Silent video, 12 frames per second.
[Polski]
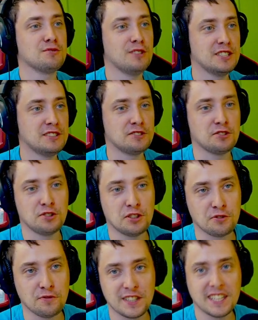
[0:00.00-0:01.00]
słuchajcie, co
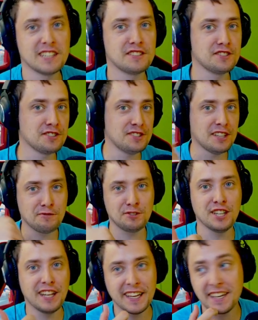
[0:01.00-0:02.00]
się tu wydarzy.
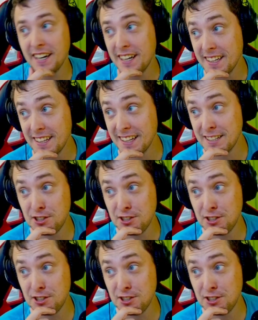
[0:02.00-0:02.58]
Zostawcie lajka i